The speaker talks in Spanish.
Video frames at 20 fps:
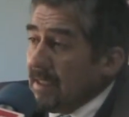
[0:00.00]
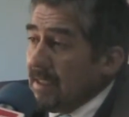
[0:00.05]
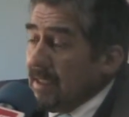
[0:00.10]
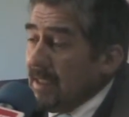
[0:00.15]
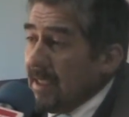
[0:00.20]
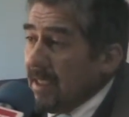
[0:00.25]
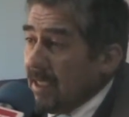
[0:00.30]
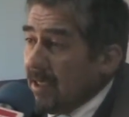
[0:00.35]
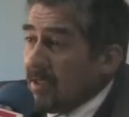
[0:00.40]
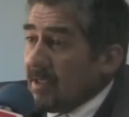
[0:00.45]

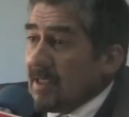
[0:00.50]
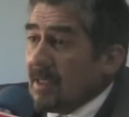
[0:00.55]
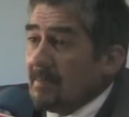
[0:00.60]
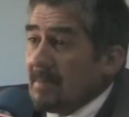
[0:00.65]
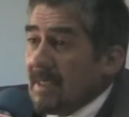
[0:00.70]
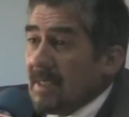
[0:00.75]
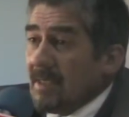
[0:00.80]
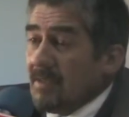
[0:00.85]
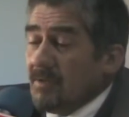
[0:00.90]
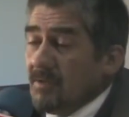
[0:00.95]
y ahora
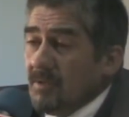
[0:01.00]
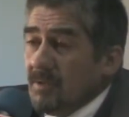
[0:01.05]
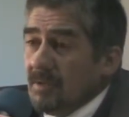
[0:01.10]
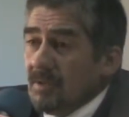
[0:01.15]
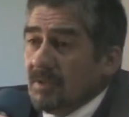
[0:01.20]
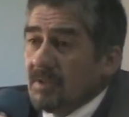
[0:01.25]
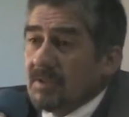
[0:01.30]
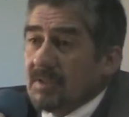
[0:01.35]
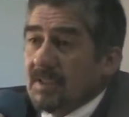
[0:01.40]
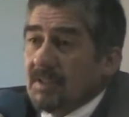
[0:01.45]
más aún,
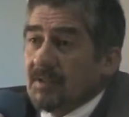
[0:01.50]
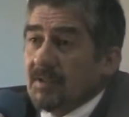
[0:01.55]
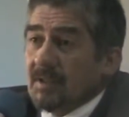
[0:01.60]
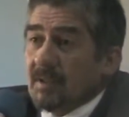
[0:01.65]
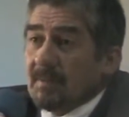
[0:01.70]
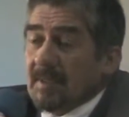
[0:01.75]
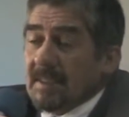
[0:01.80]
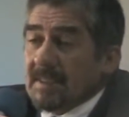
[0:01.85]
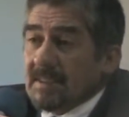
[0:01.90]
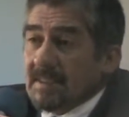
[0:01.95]
¿no es cierto?,
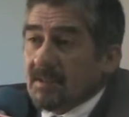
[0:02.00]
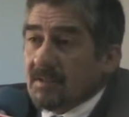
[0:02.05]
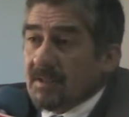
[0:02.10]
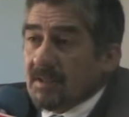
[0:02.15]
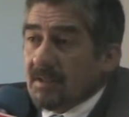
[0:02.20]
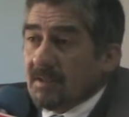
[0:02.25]
aparece